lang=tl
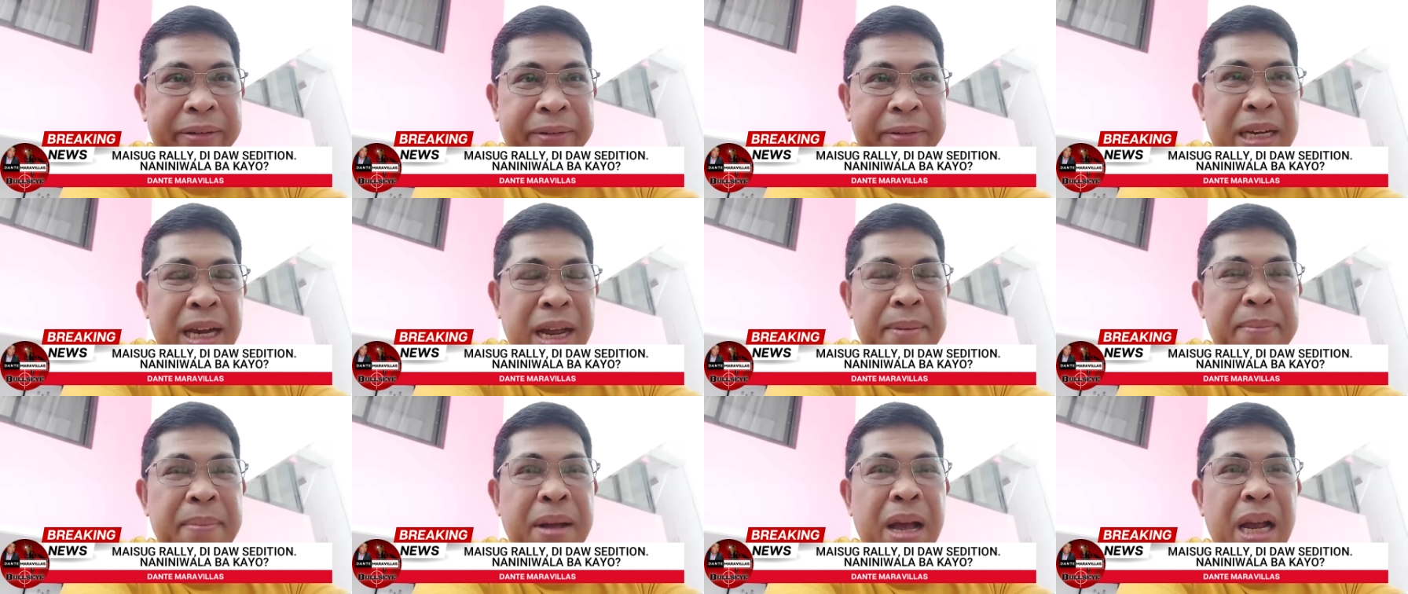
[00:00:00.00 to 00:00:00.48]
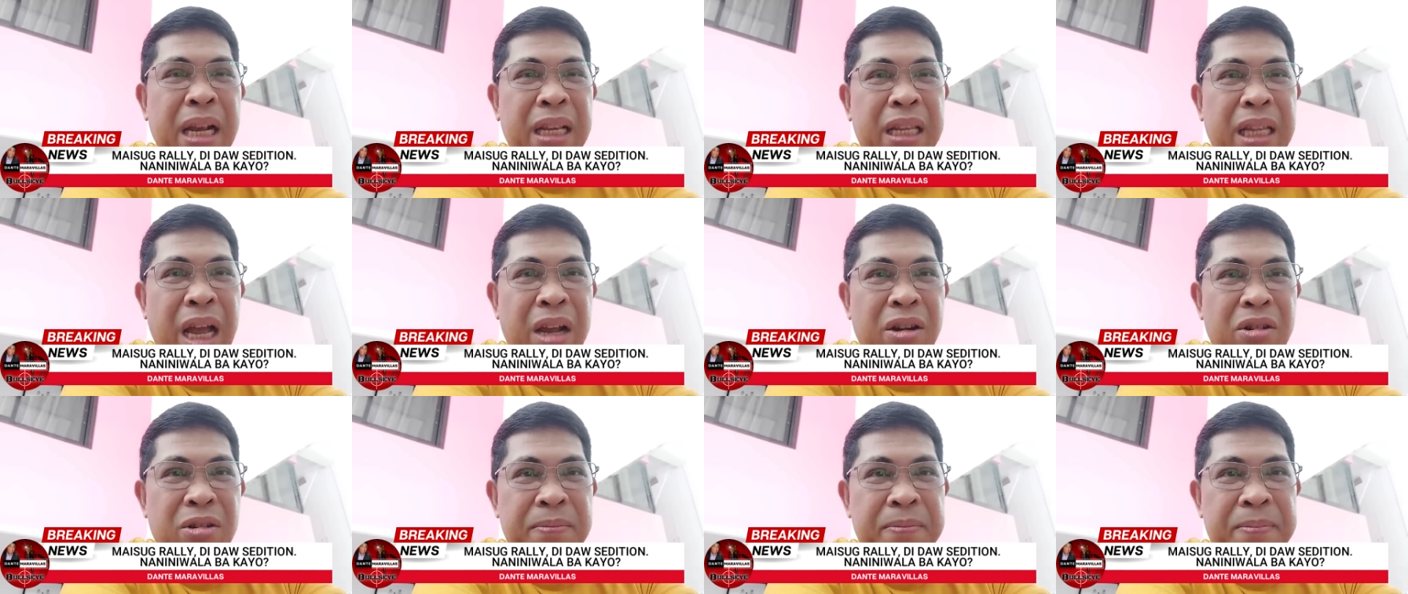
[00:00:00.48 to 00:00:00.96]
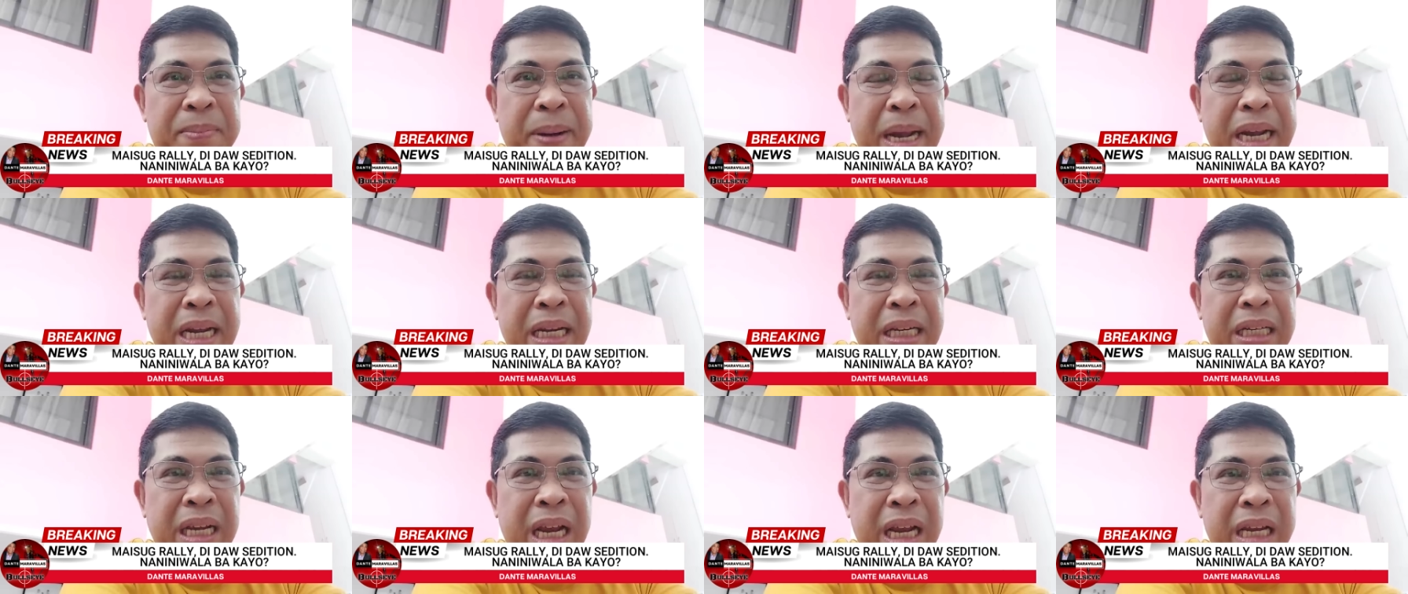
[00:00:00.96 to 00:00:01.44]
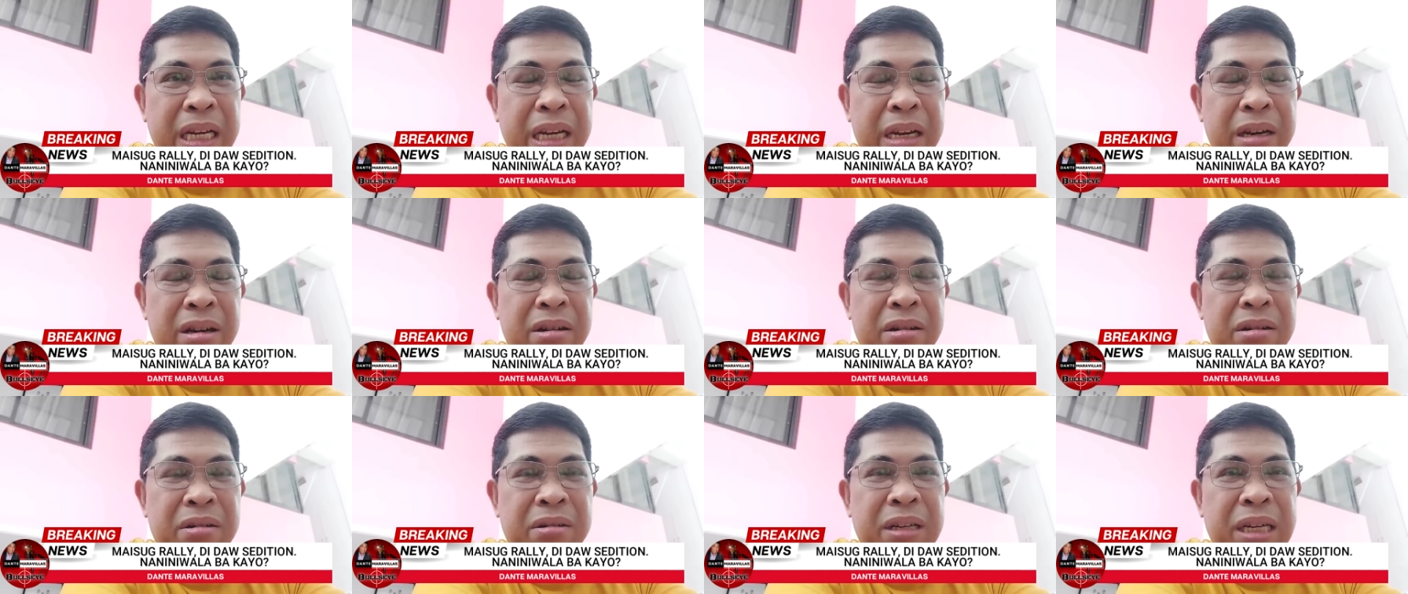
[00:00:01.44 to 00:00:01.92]
na magtagumpay sa
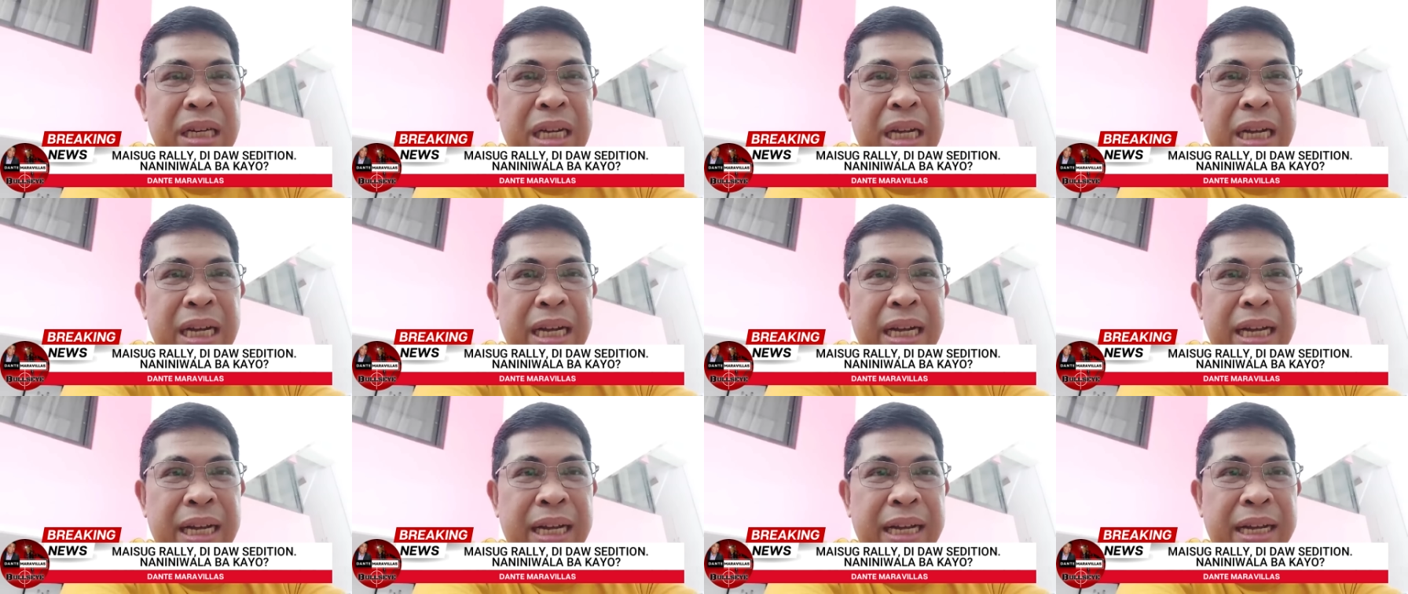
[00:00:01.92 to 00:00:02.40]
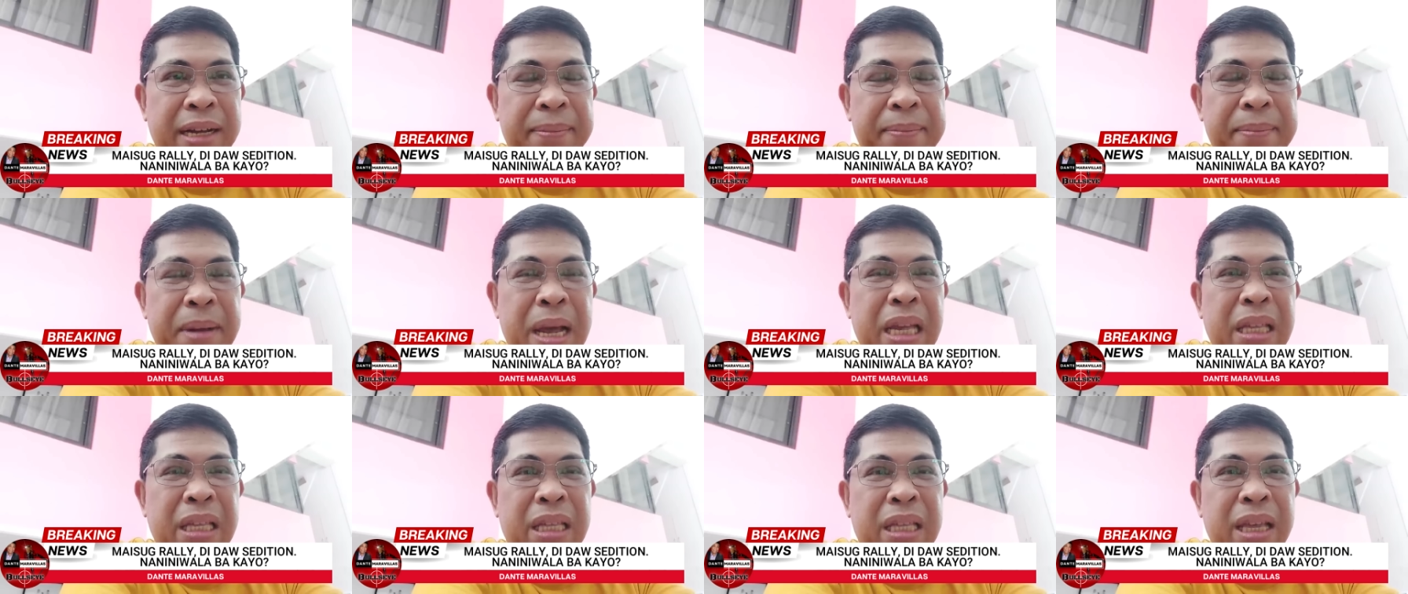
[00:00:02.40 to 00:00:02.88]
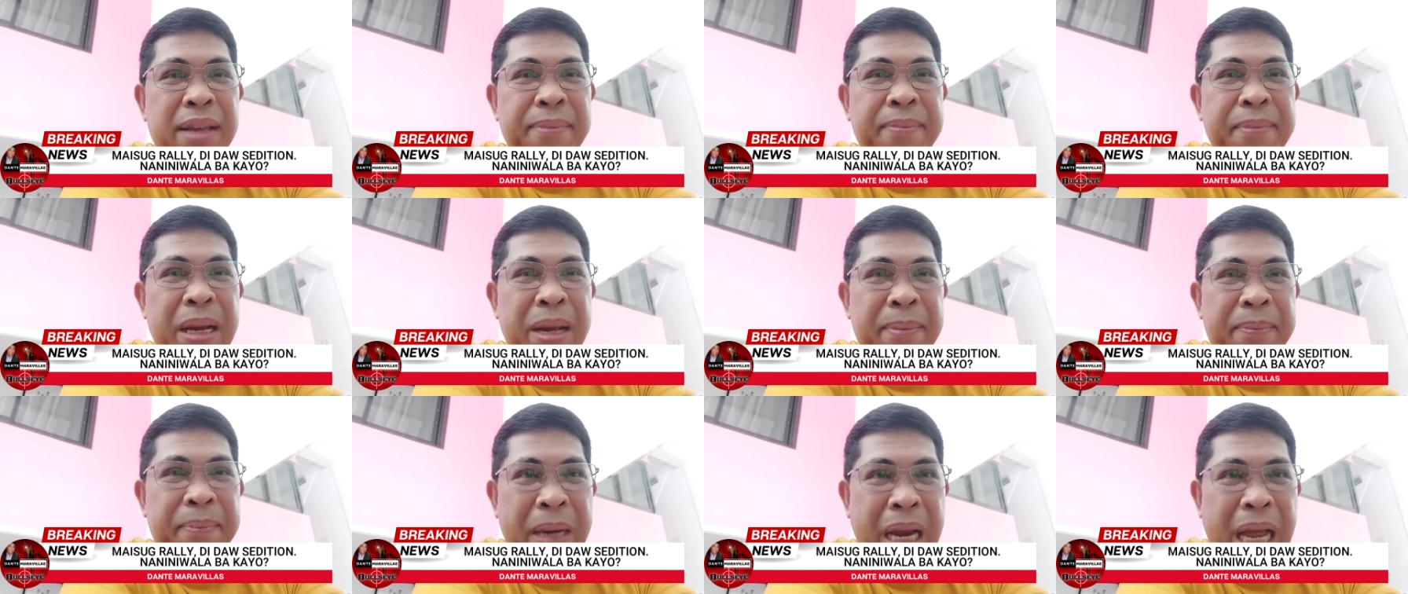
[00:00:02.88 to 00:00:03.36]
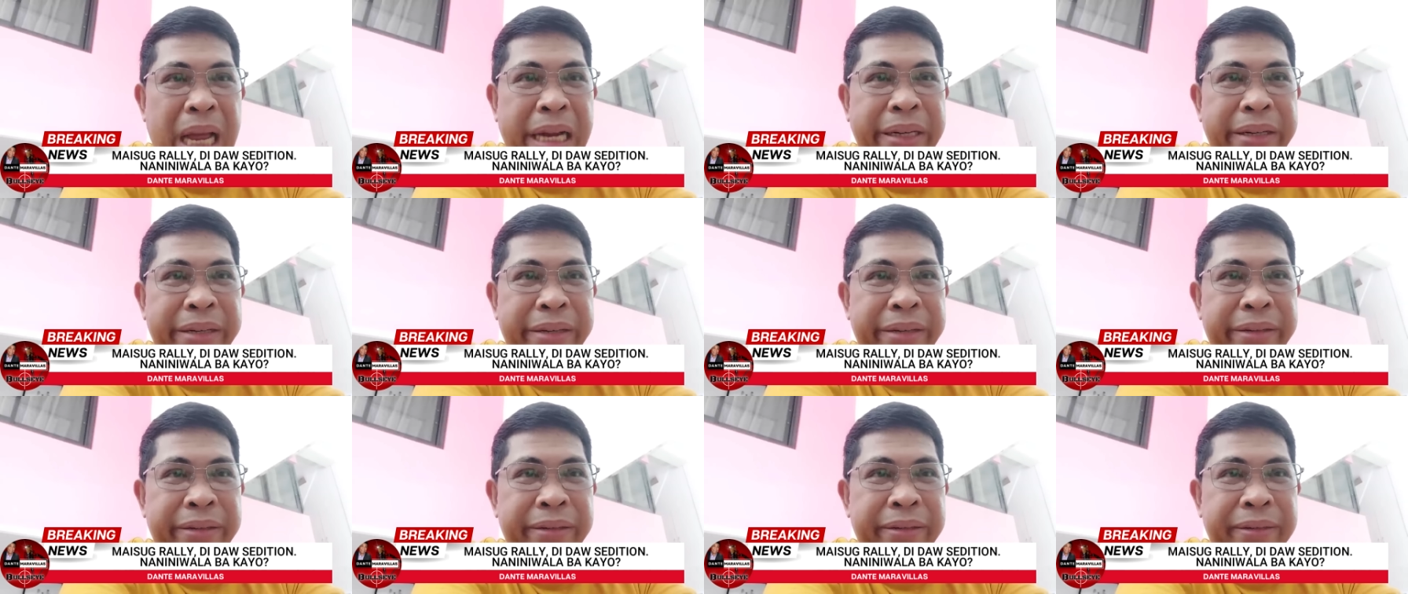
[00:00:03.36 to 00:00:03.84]
inyong uh, maitim na
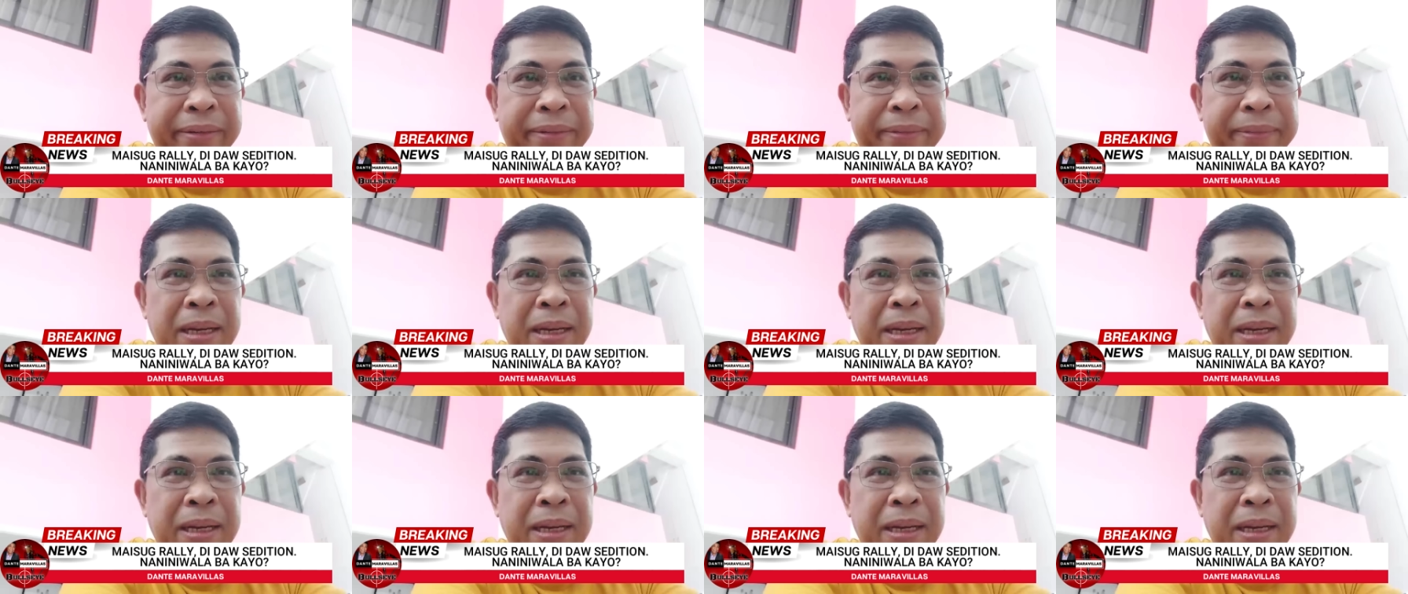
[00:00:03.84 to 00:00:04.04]
plano?